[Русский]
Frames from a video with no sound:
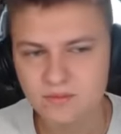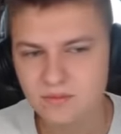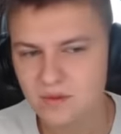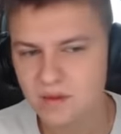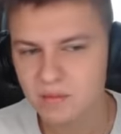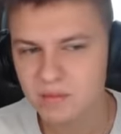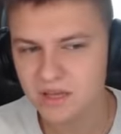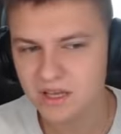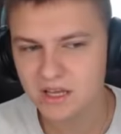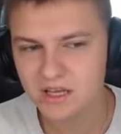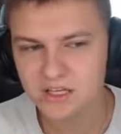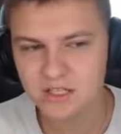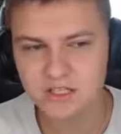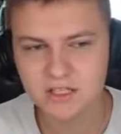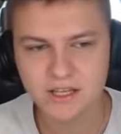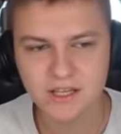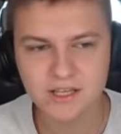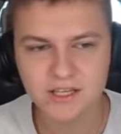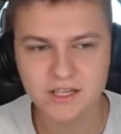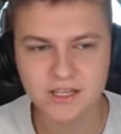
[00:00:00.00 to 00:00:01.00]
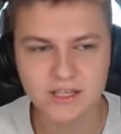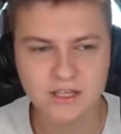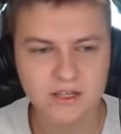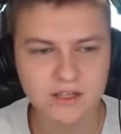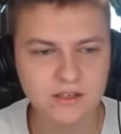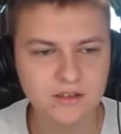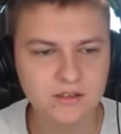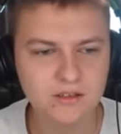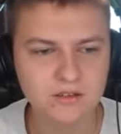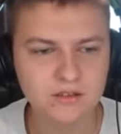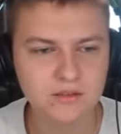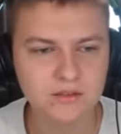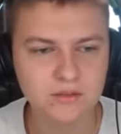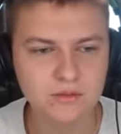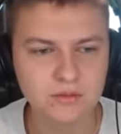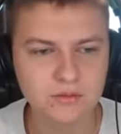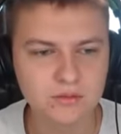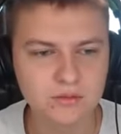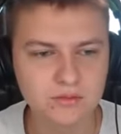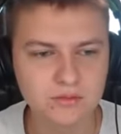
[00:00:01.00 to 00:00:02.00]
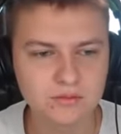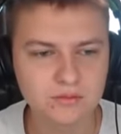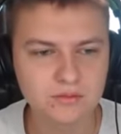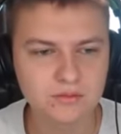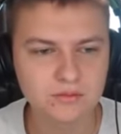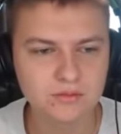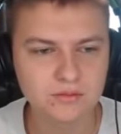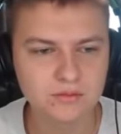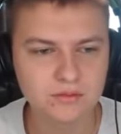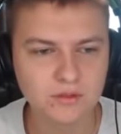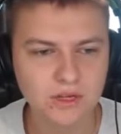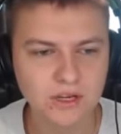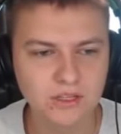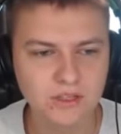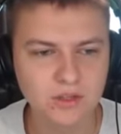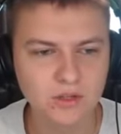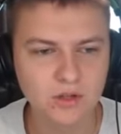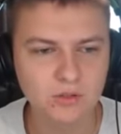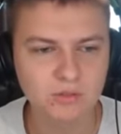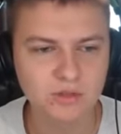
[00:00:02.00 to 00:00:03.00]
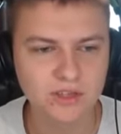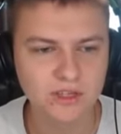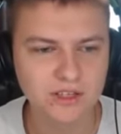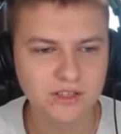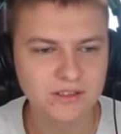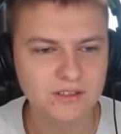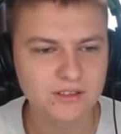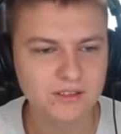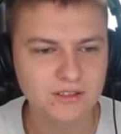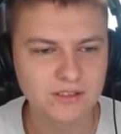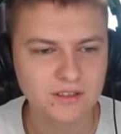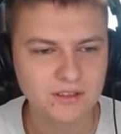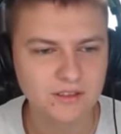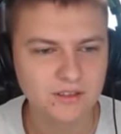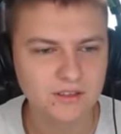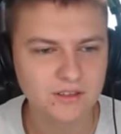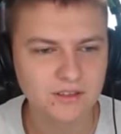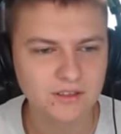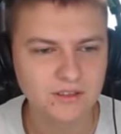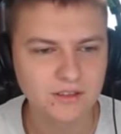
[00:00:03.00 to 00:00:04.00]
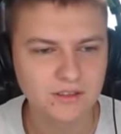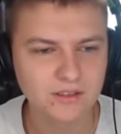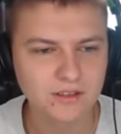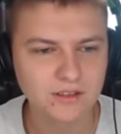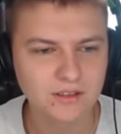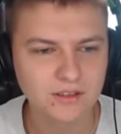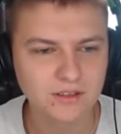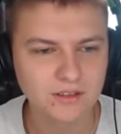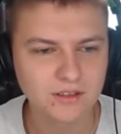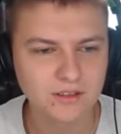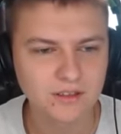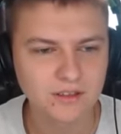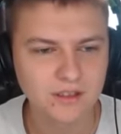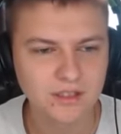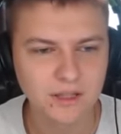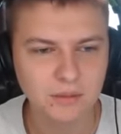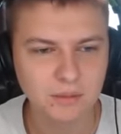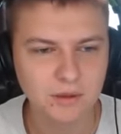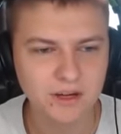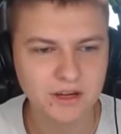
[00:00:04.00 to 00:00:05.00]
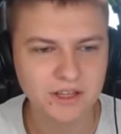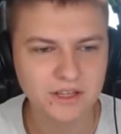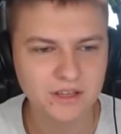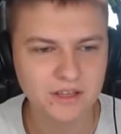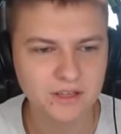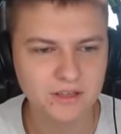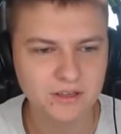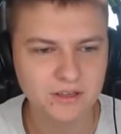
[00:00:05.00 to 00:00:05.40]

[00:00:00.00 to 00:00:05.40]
Мне кажется, они, ну, рандомные. Не напарники